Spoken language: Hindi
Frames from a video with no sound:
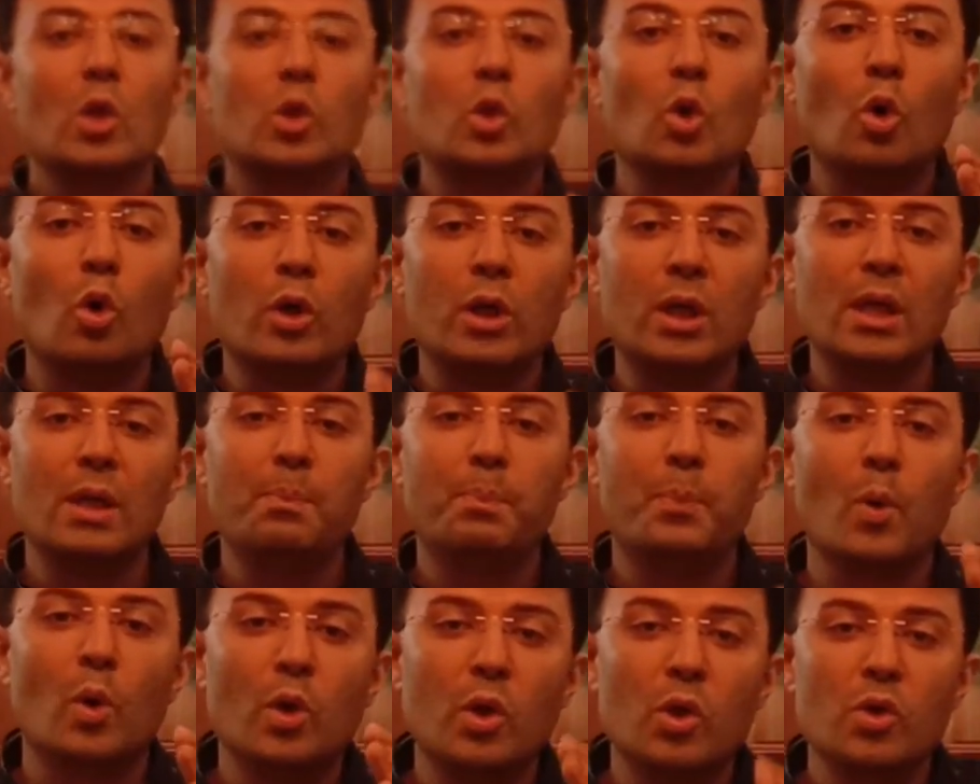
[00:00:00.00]
तो ही
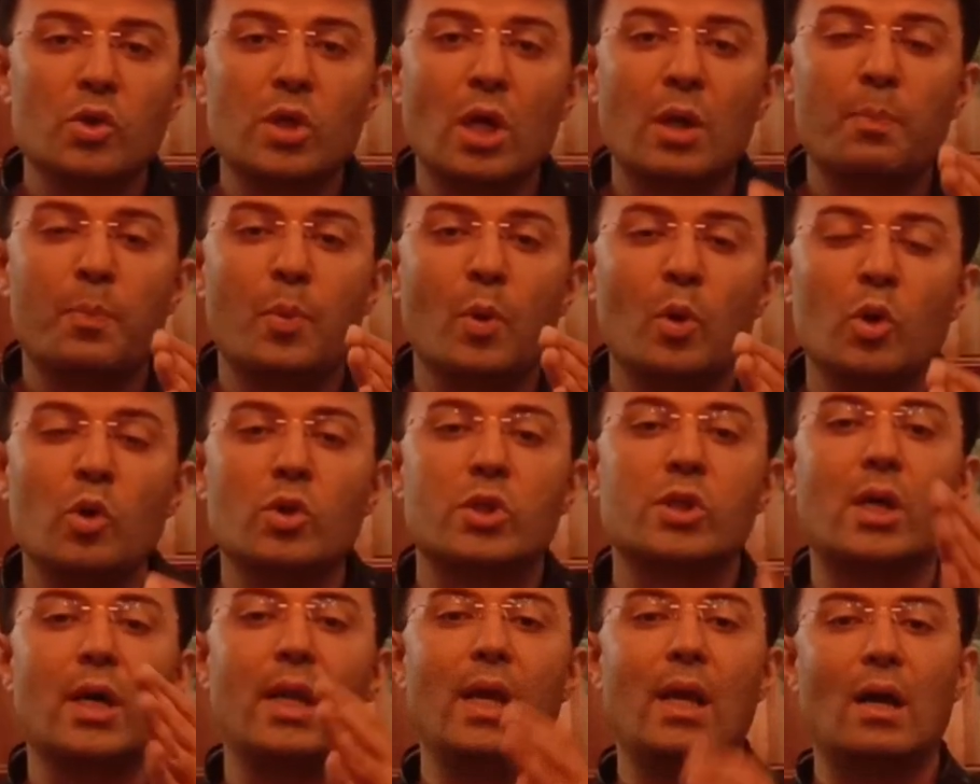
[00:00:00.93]
प्रोड्यूसर प्रोड्यूस
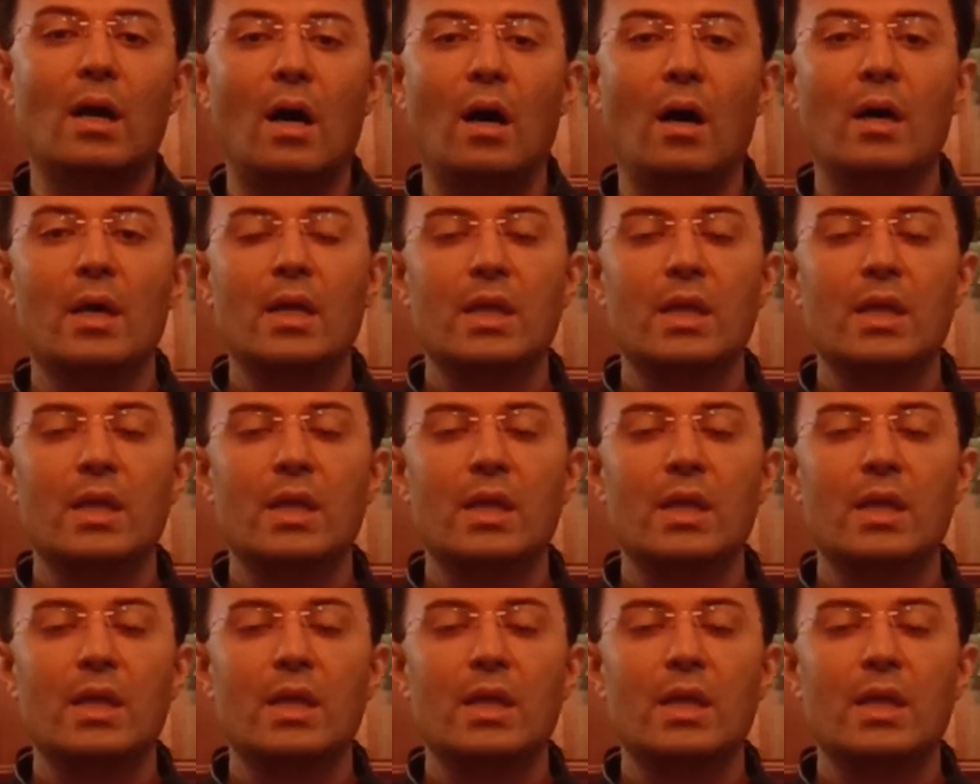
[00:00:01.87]
करेगा